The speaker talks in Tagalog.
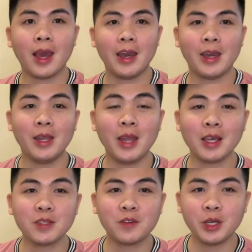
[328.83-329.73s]
Ayan,
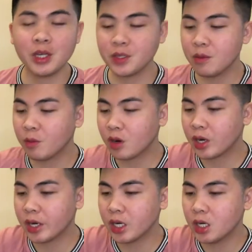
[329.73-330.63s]
next for the SIM
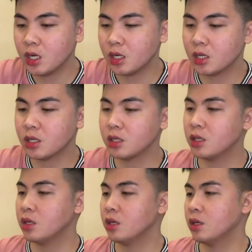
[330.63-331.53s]
card,
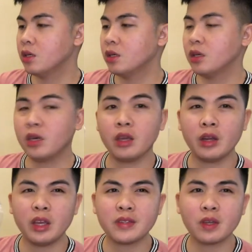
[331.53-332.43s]

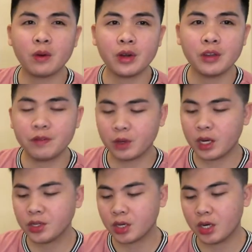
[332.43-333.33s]
here it's a cord
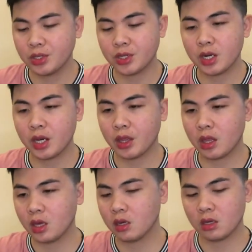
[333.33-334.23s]
for a charger I
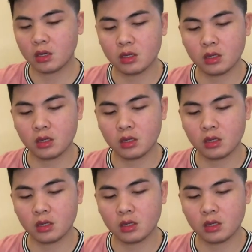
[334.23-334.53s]
think.